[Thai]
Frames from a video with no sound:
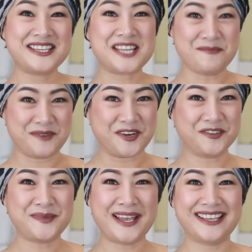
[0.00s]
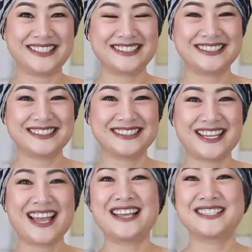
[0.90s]
number of bed
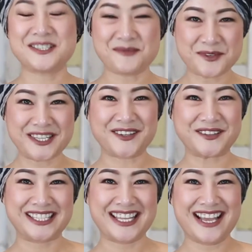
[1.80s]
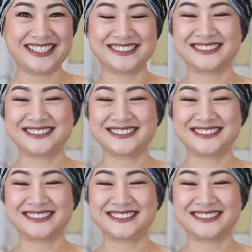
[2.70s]
จำนวนของเตียง